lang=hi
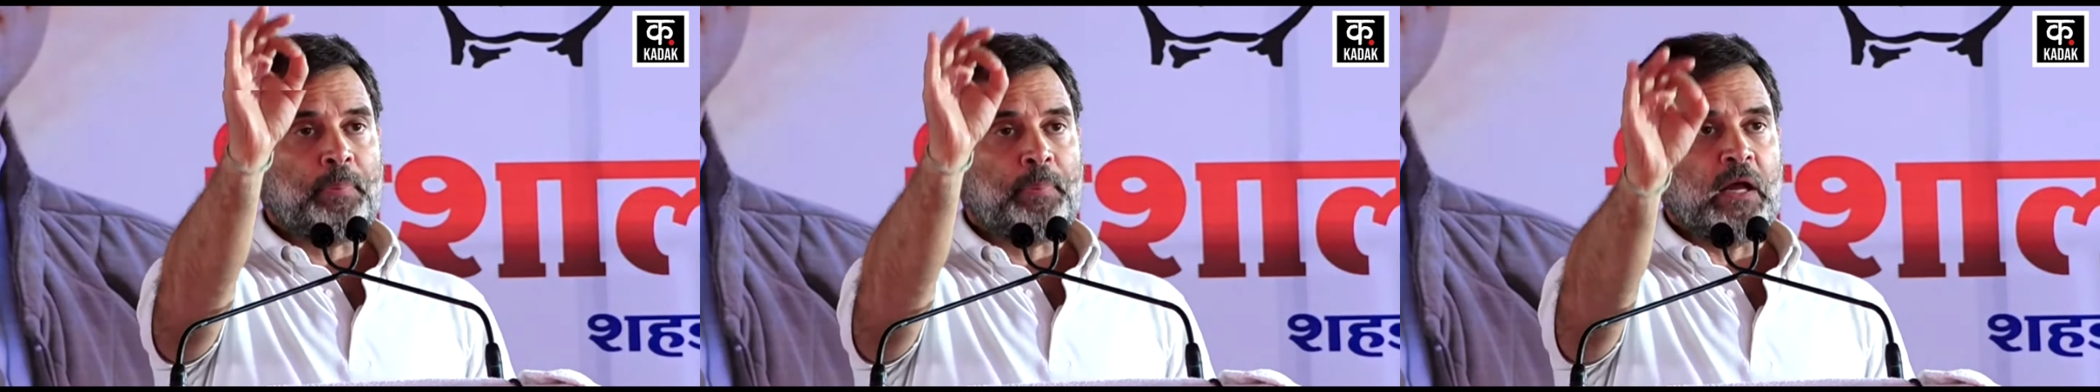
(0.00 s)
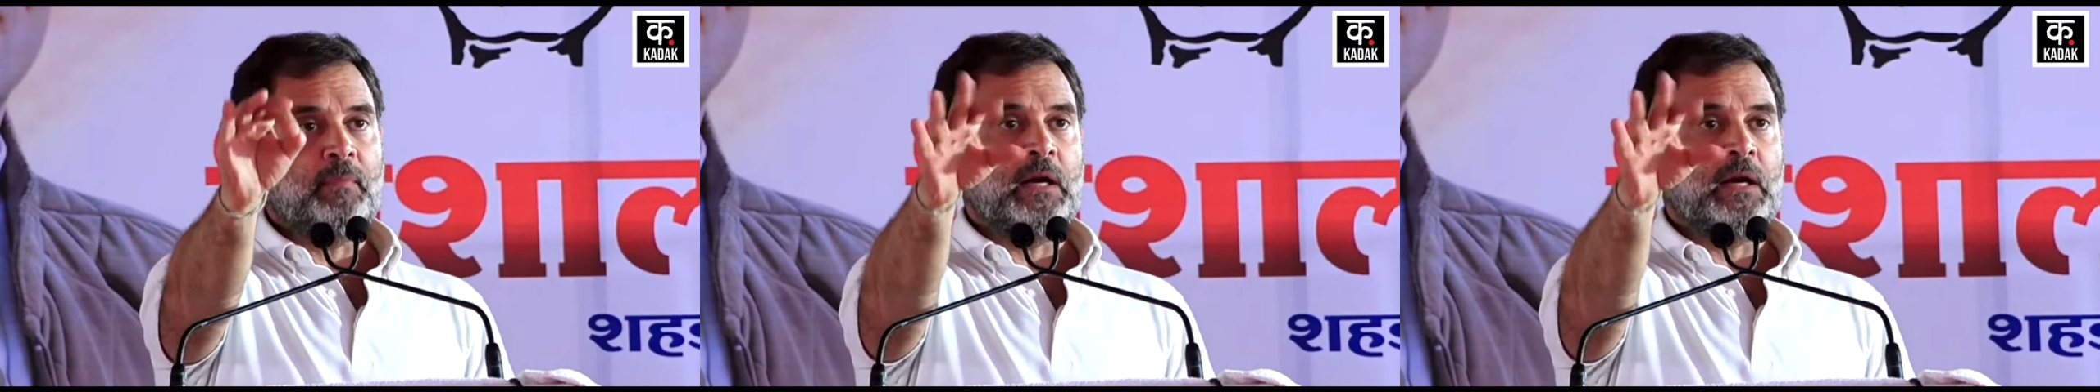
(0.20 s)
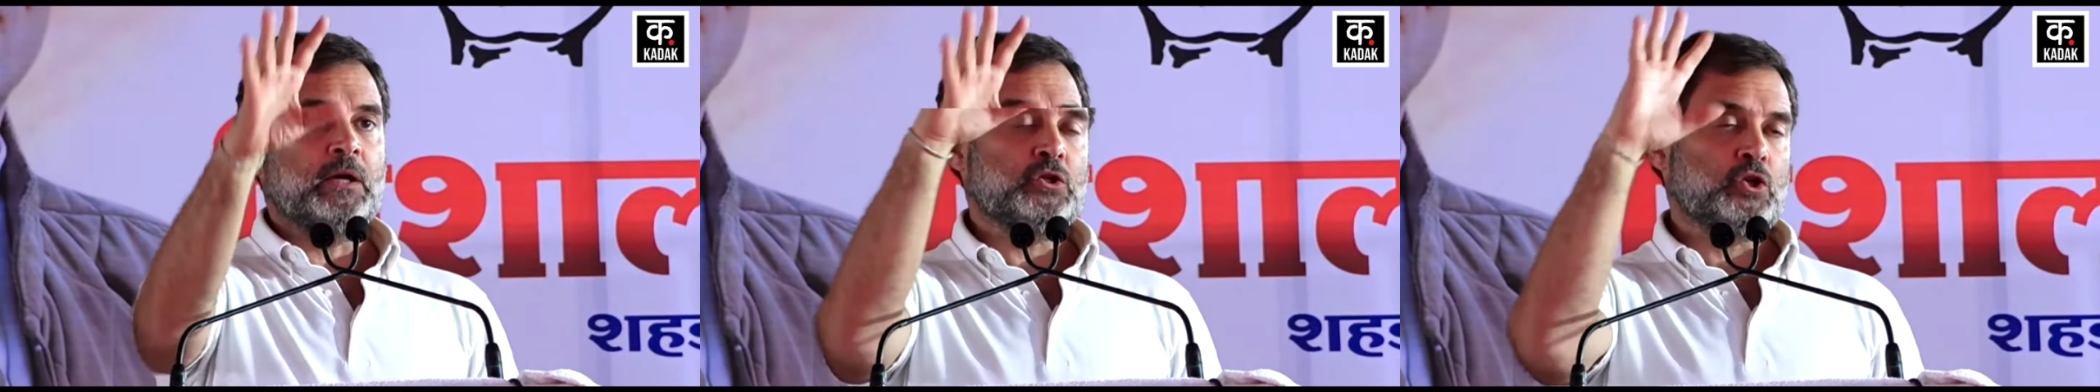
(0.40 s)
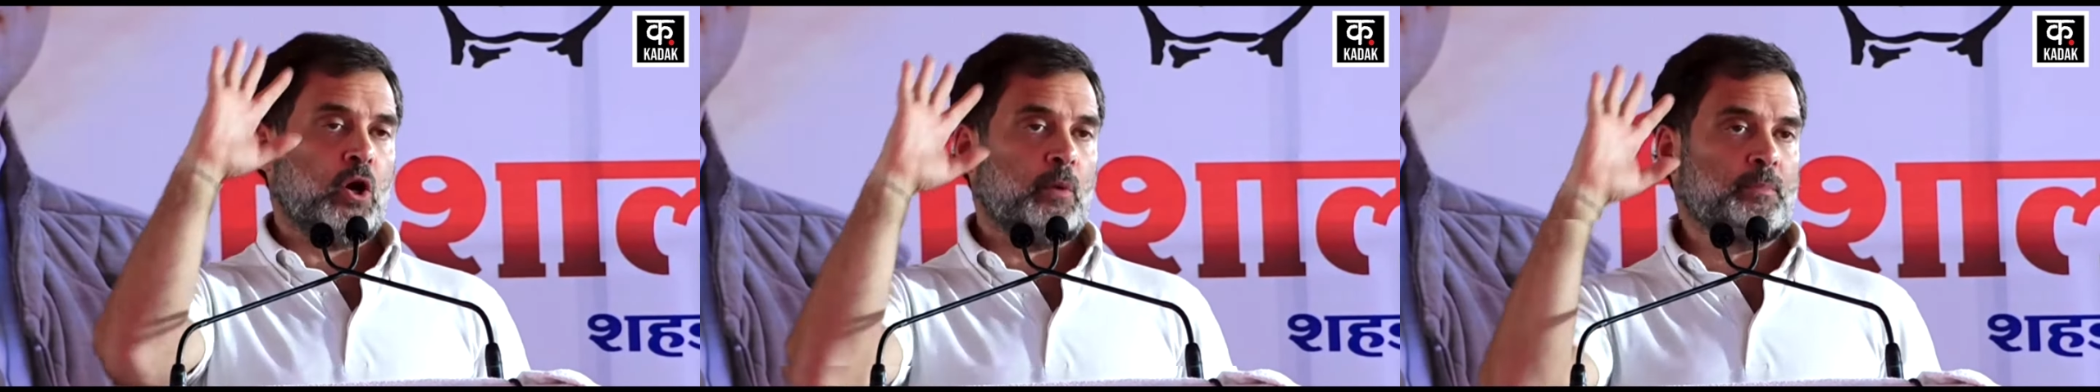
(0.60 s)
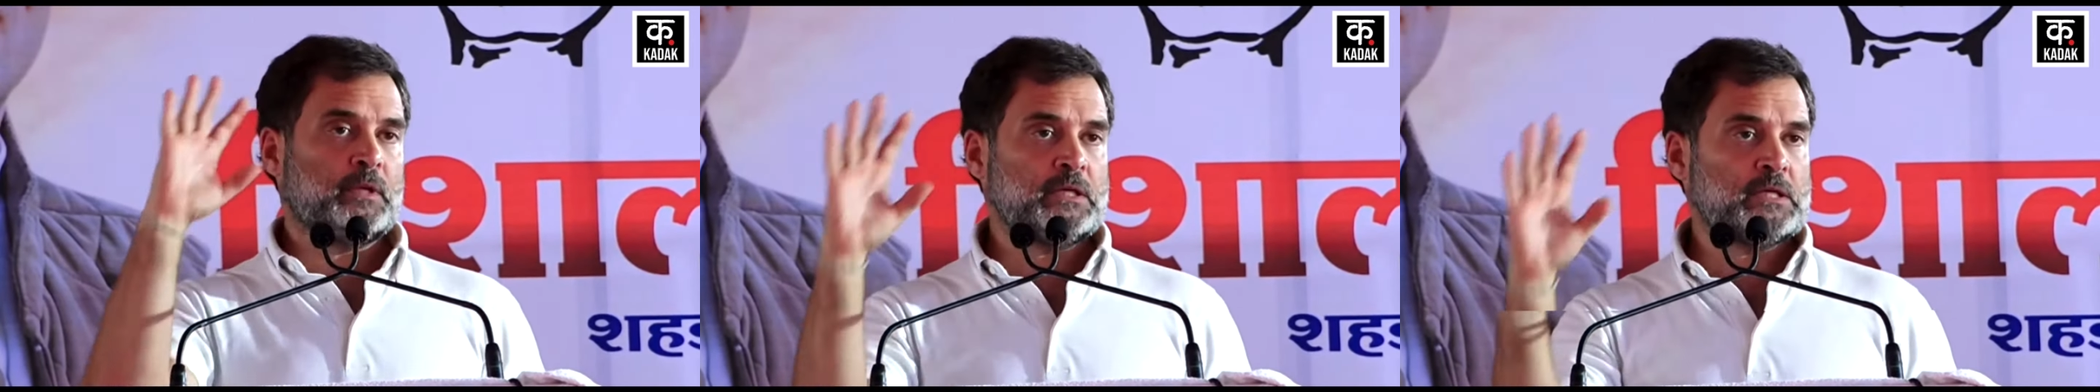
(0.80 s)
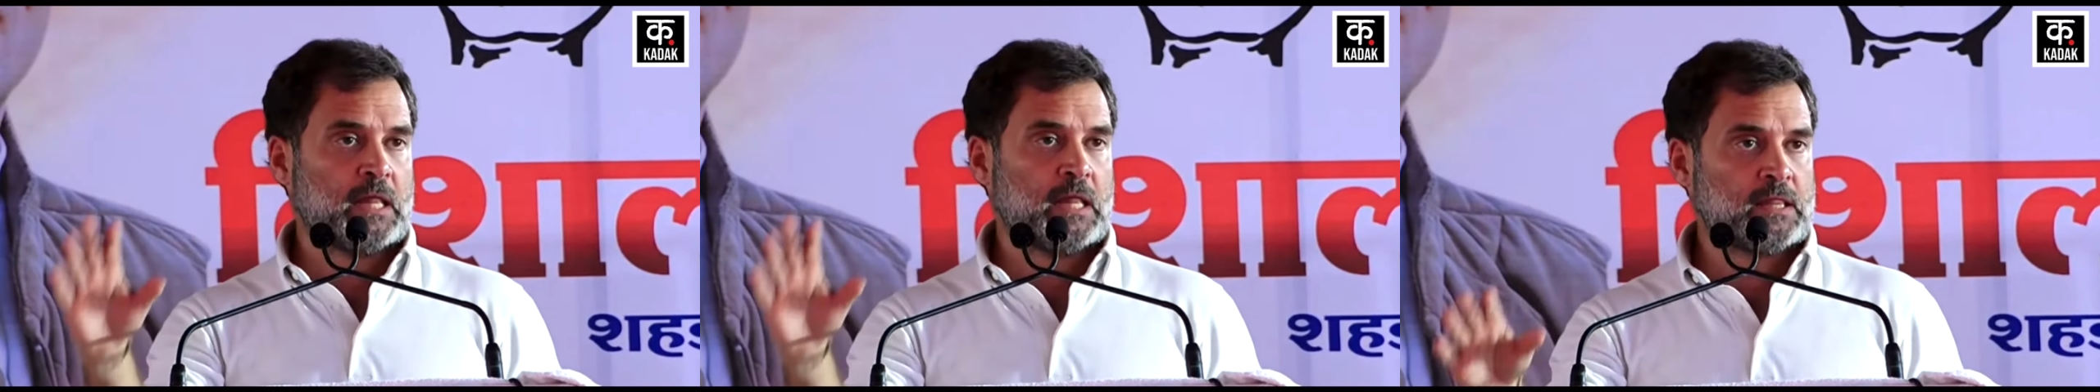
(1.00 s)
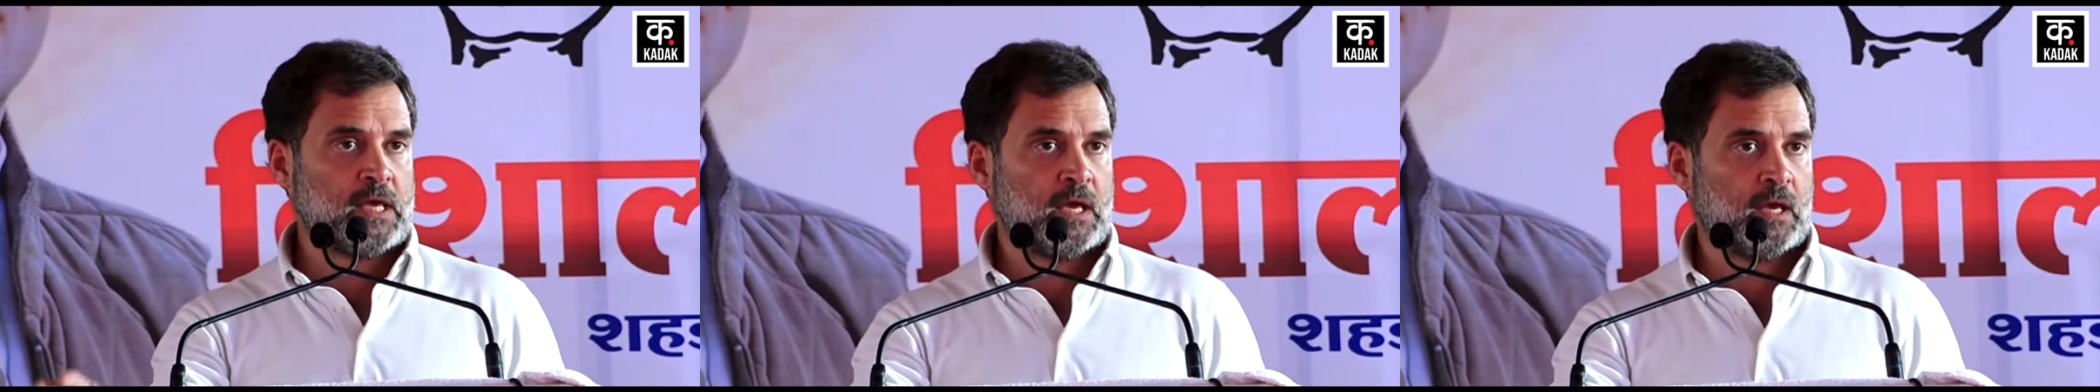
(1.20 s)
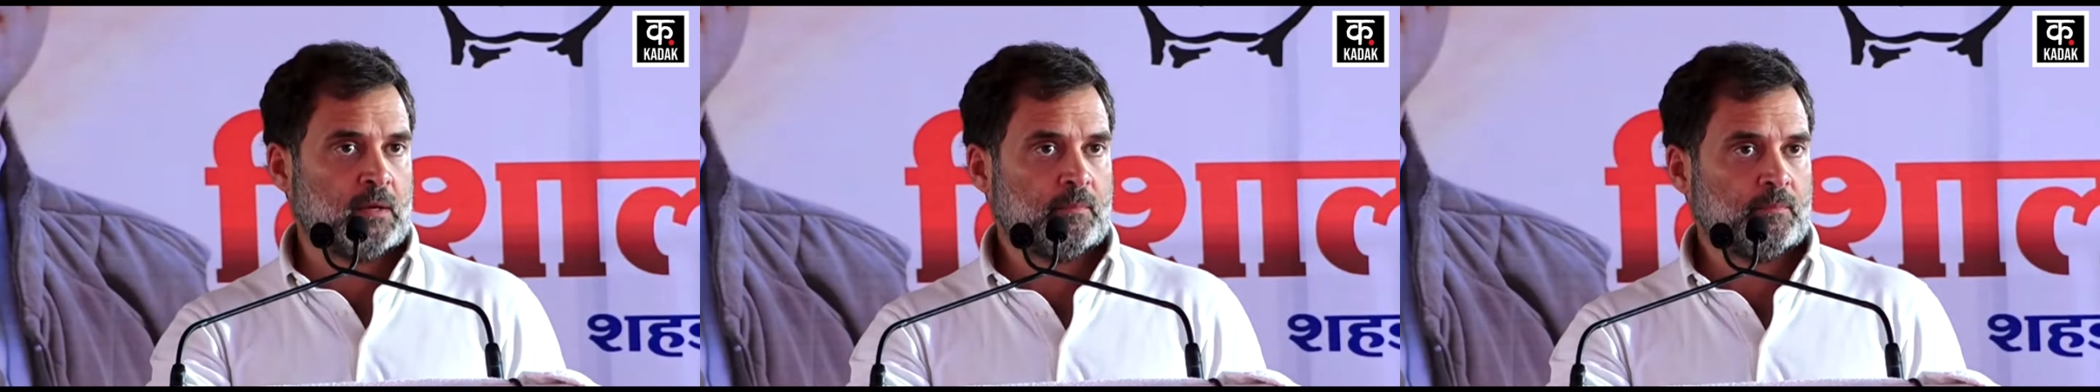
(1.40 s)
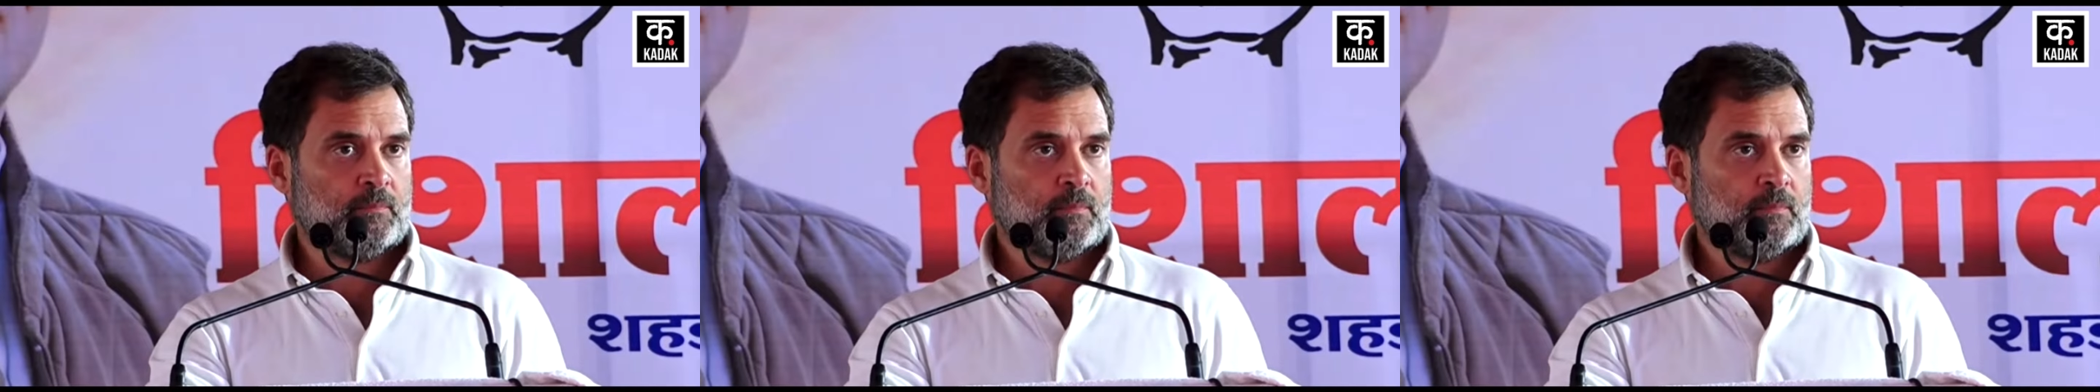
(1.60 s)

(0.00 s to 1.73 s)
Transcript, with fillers: परमानेंट जॉब दी जाती है